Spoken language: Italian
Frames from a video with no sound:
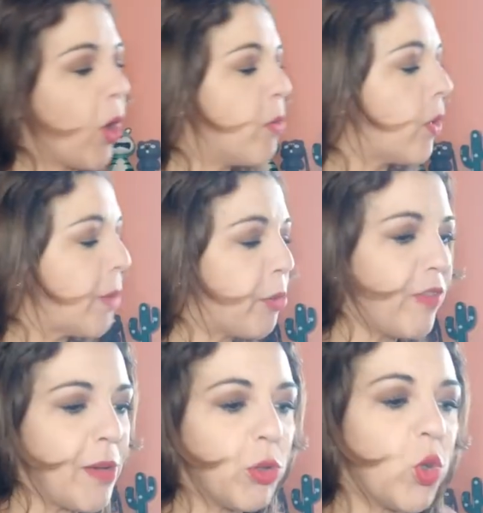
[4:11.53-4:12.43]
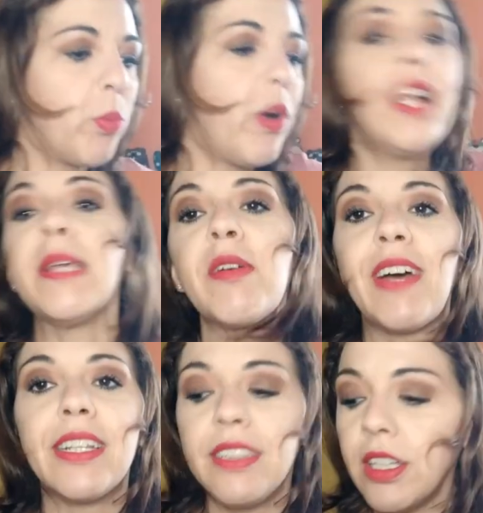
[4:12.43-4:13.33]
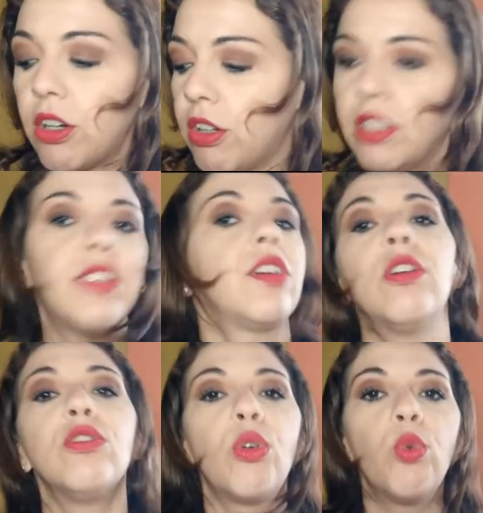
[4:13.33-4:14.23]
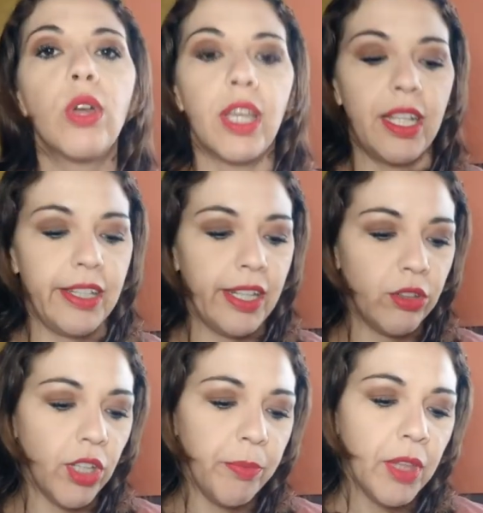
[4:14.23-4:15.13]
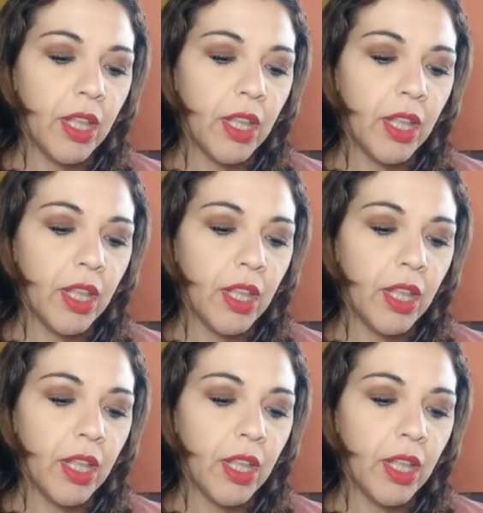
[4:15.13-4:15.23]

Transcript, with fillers: comunque proviamo dopo andiamo avanti con il secondo look candetto